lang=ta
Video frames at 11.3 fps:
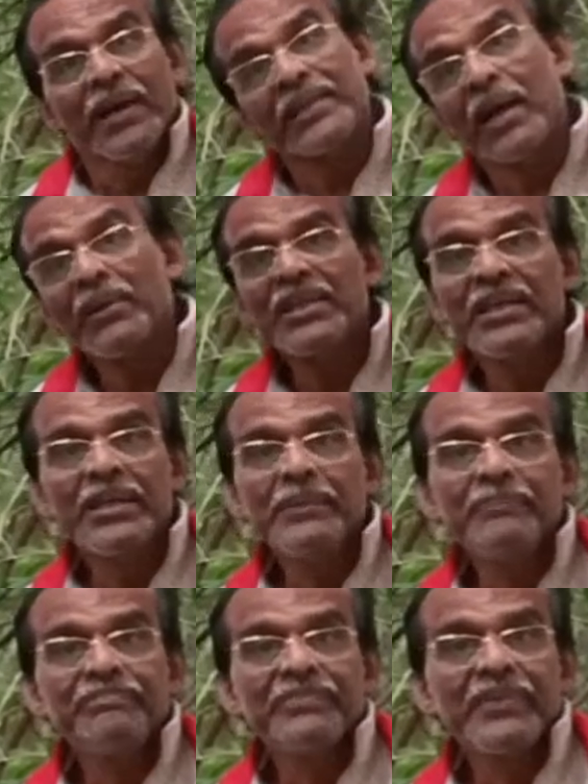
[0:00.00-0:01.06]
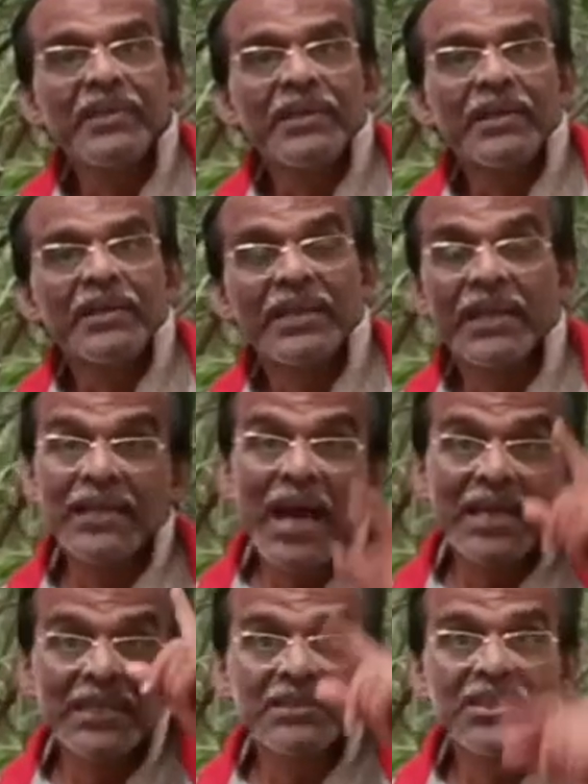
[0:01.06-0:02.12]
அதாவது
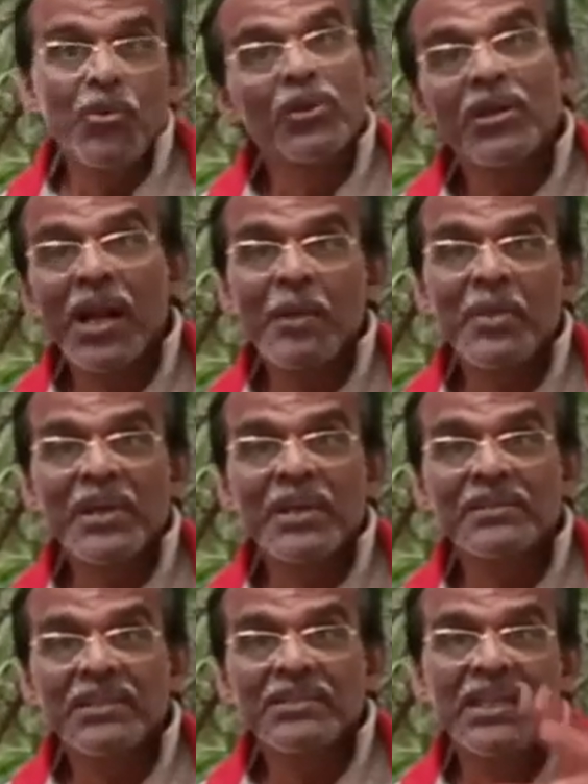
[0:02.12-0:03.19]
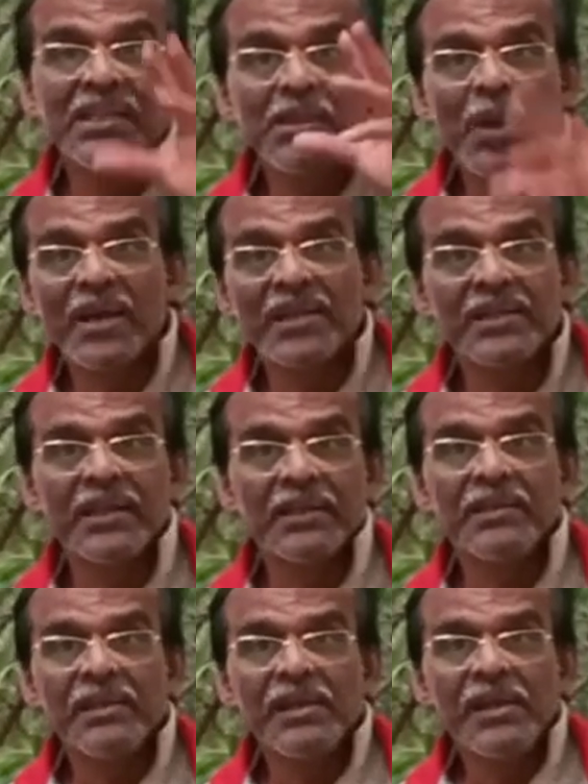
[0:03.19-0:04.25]
ரெண்டாயிரத்தி ஒன்றாம் வருடத்தின் இறுதி மாதங்கள்
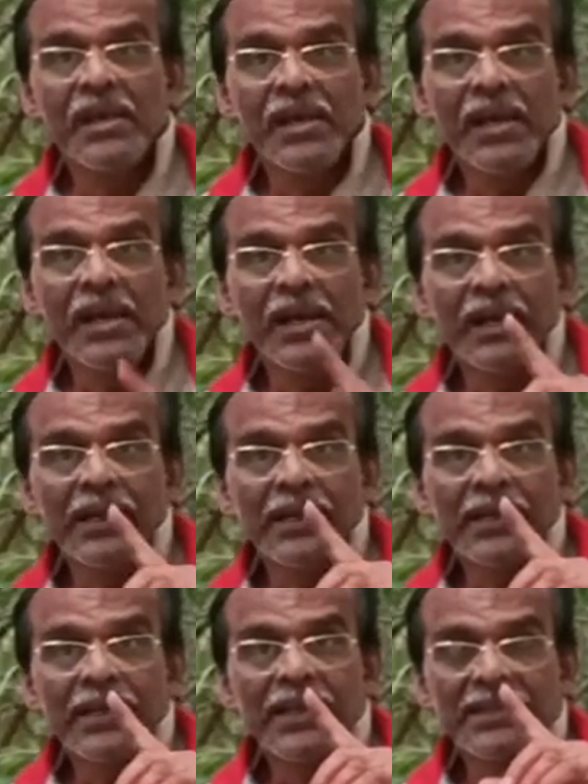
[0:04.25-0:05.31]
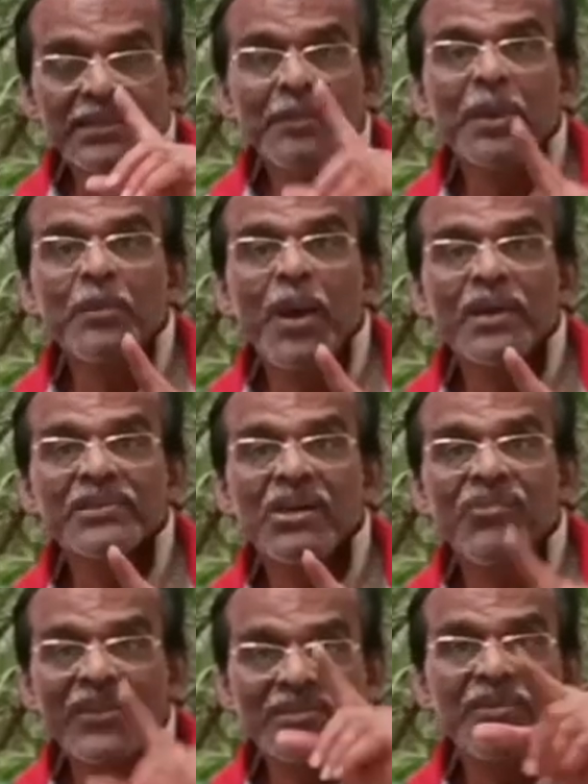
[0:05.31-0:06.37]
டிசம்பர்
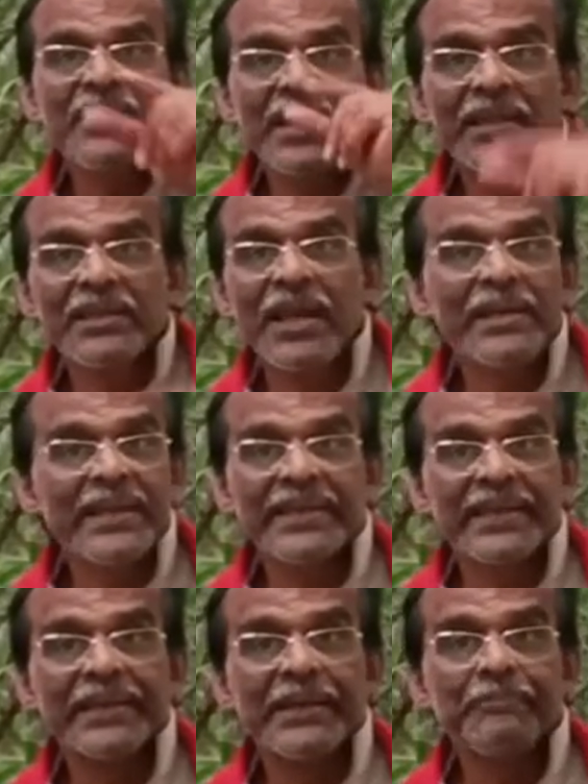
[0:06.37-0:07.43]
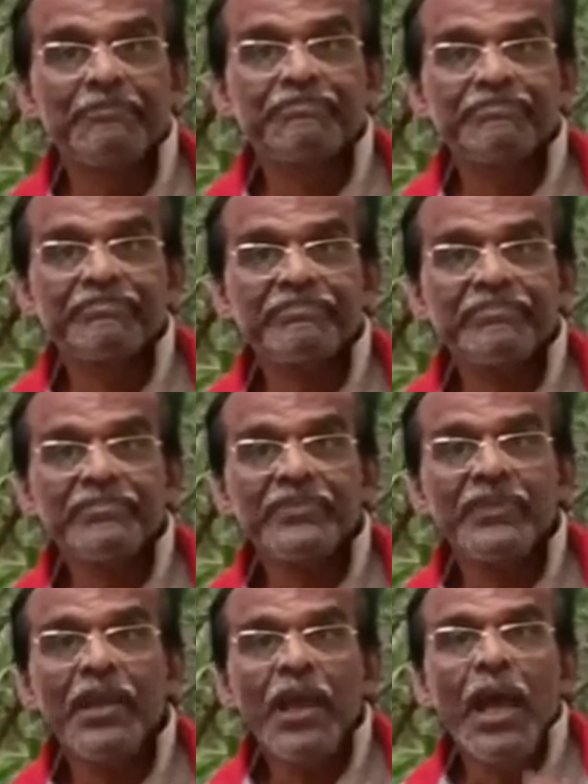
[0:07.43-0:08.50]
மாதம் ஃபஸ்ட் வீக்காக இருக்கலாம்னு நினைக்கிறேங்க
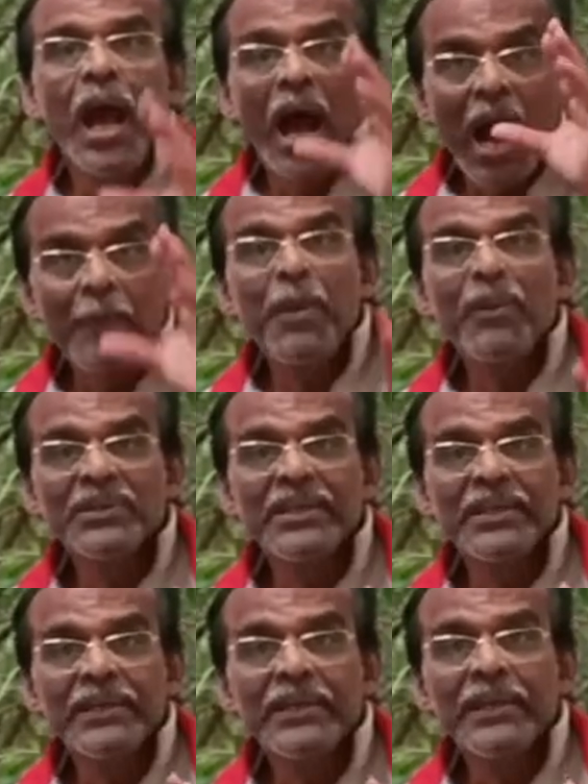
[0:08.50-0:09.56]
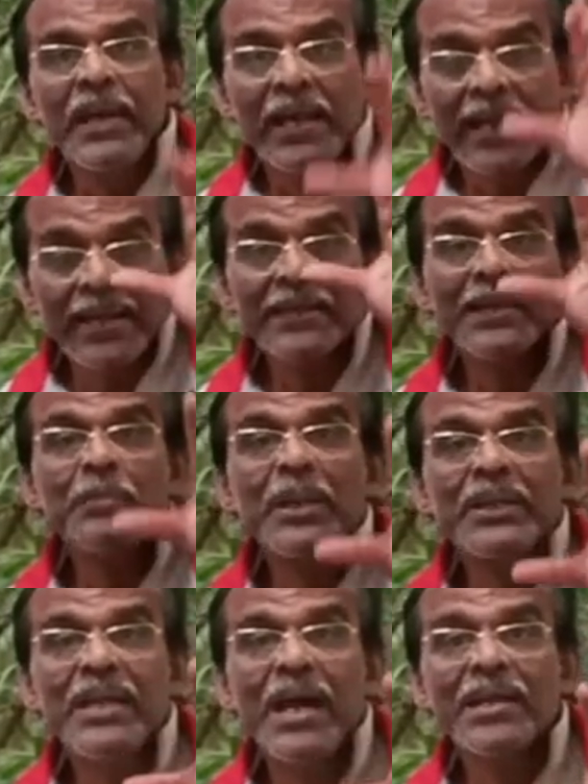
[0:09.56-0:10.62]
அப்போ வந்து
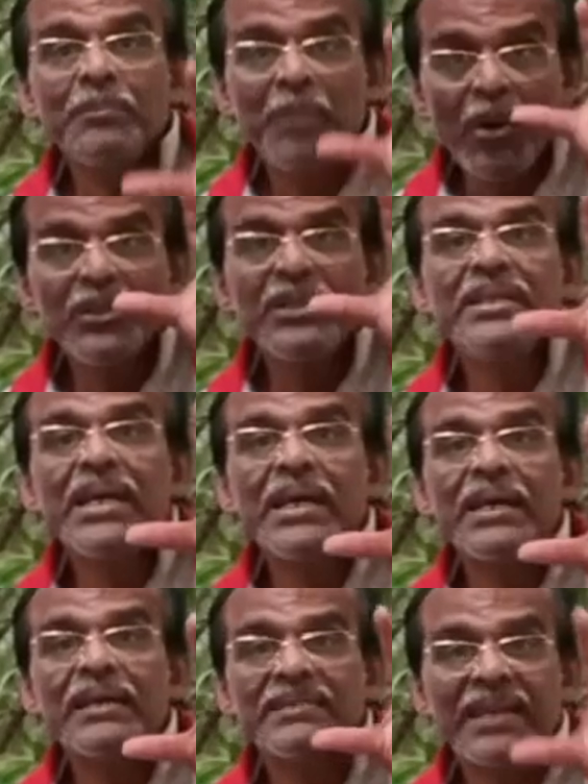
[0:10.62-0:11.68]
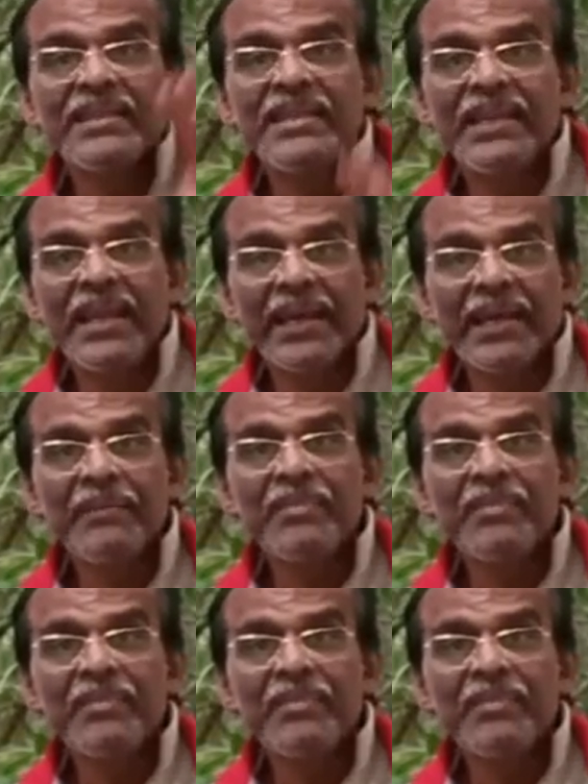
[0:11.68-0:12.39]
கணக்கன்பட்டியாரின் பௌதிக சன்னதியிலே